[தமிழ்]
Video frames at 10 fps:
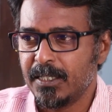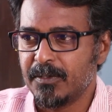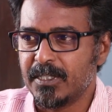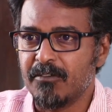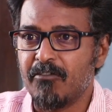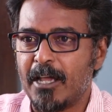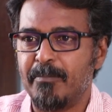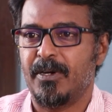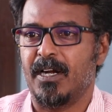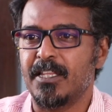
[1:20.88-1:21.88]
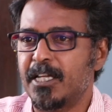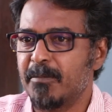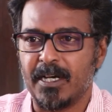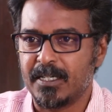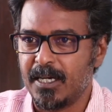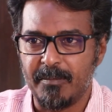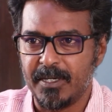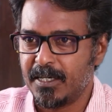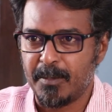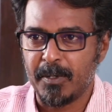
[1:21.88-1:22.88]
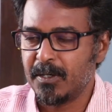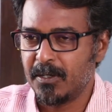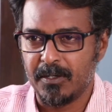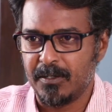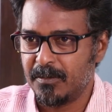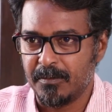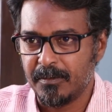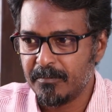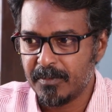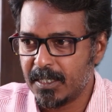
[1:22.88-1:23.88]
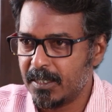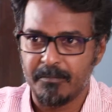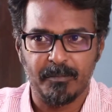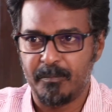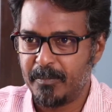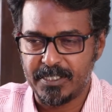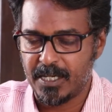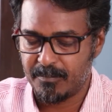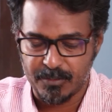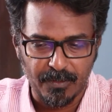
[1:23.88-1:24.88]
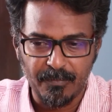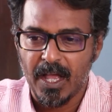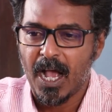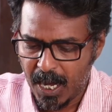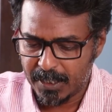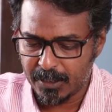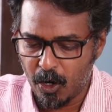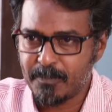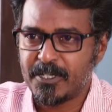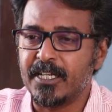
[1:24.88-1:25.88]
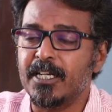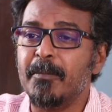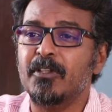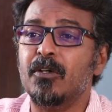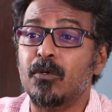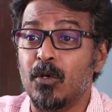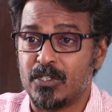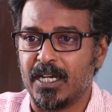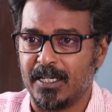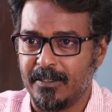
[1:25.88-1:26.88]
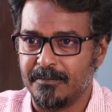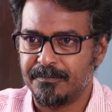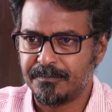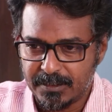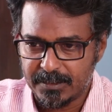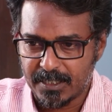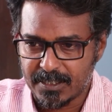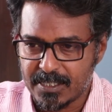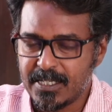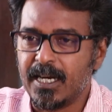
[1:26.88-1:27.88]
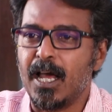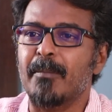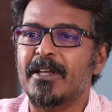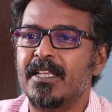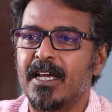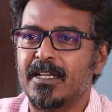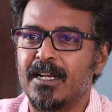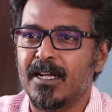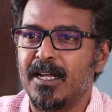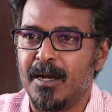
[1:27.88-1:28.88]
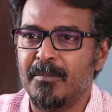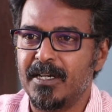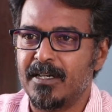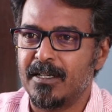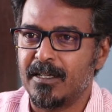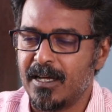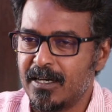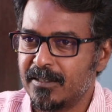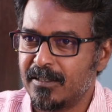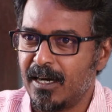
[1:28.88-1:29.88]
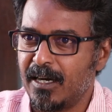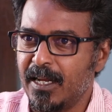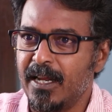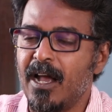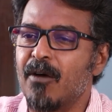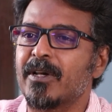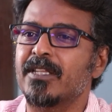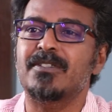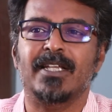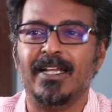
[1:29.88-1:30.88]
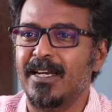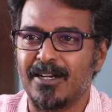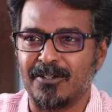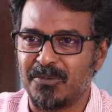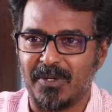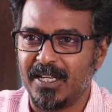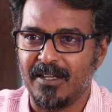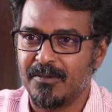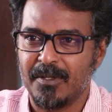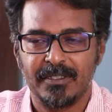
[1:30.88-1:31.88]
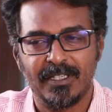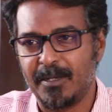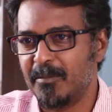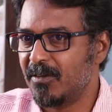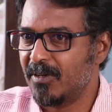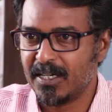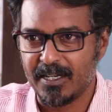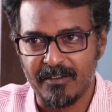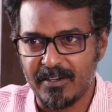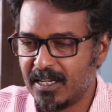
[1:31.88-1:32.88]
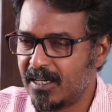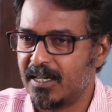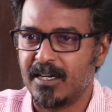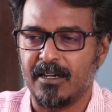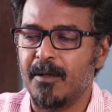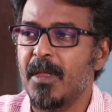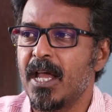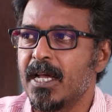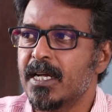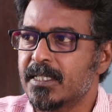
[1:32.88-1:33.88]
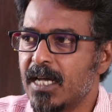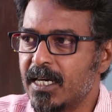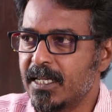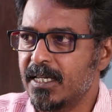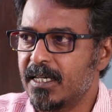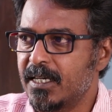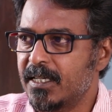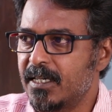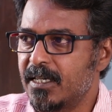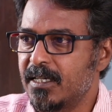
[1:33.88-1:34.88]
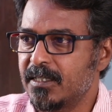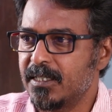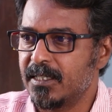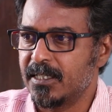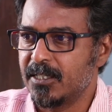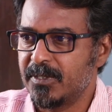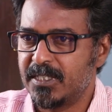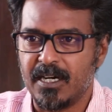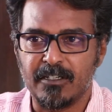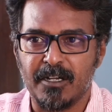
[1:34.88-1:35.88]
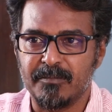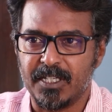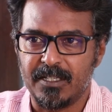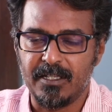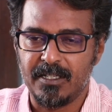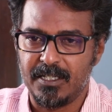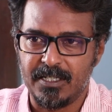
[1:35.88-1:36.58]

இது வந்து வாய்ப்புகள் அதிகமாக இருக்குது அப்படின்னு நம்ம பேச ஆரம்பித்தோம் அந்த ஆப்ஷன் இன்னும் வந்து க்ளோஸ் ஆகலை சசிகலா அமைதியாக இருக்கிறாங்க அப்படின்ற காரணத்தினாலே அவங்க எதுவும் செய்யலைன்னு அர்த்தம் இல்லையா திரைமறைவில் நிறைய வேலைகள் நடக்கலாம் நான் என்ன நினைக்கிறேன்னா அந்த இருபத்தி நான்காம் தேதி